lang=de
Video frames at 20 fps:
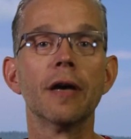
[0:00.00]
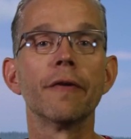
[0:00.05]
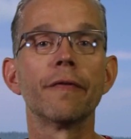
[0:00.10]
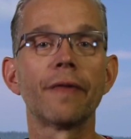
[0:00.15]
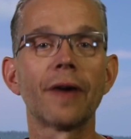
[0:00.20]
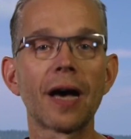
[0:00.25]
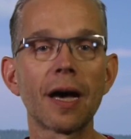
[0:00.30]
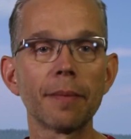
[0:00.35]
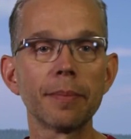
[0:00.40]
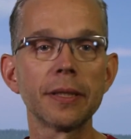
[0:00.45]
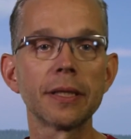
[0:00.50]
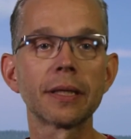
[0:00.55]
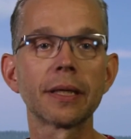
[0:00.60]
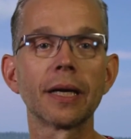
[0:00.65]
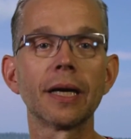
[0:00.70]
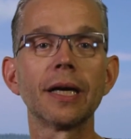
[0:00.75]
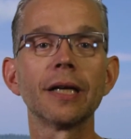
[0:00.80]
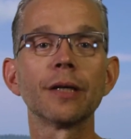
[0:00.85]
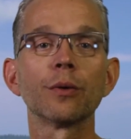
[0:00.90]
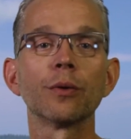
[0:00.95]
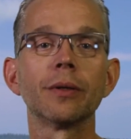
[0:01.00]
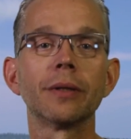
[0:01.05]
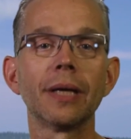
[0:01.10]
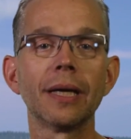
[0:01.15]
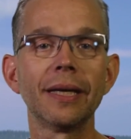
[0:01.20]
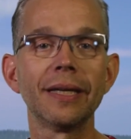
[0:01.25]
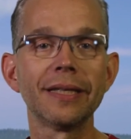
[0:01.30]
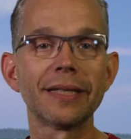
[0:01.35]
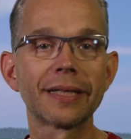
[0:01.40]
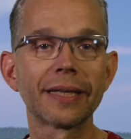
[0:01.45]
Farbigkeit und
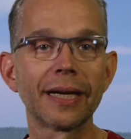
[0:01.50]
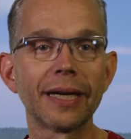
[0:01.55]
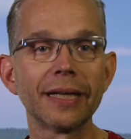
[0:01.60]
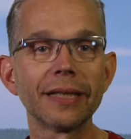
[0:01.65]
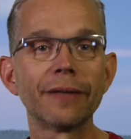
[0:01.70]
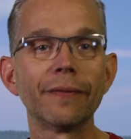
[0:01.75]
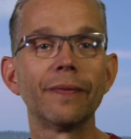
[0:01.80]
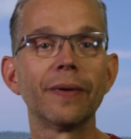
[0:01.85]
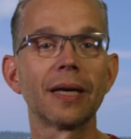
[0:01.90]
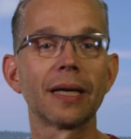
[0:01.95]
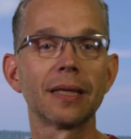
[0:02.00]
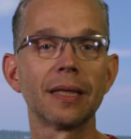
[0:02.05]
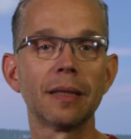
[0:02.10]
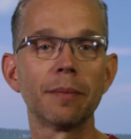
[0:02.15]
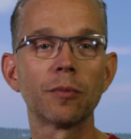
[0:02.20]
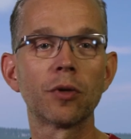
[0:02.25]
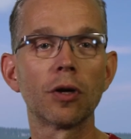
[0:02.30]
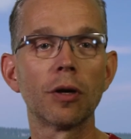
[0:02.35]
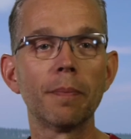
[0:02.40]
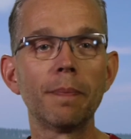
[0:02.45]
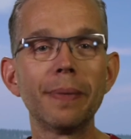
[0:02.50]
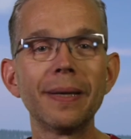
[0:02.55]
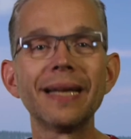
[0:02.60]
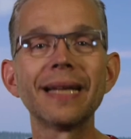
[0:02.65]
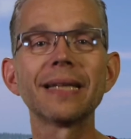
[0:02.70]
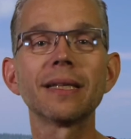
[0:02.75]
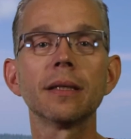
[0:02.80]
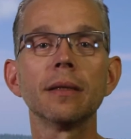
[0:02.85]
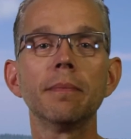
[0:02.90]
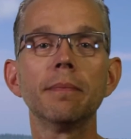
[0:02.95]
Helligkeit werden im
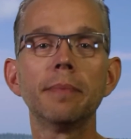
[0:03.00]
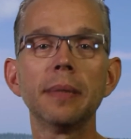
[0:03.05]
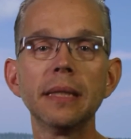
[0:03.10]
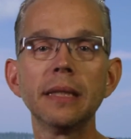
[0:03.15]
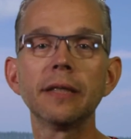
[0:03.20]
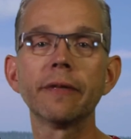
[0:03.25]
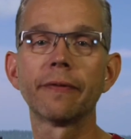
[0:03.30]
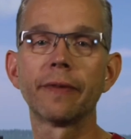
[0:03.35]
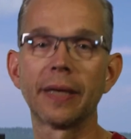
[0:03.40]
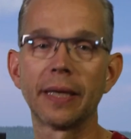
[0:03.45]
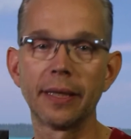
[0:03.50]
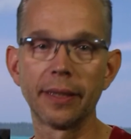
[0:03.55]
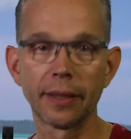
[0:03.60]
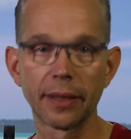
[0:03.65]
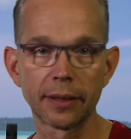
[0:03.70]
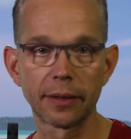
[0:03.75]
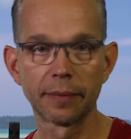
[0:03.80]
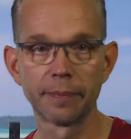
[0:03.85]
kompletten Bild verändert.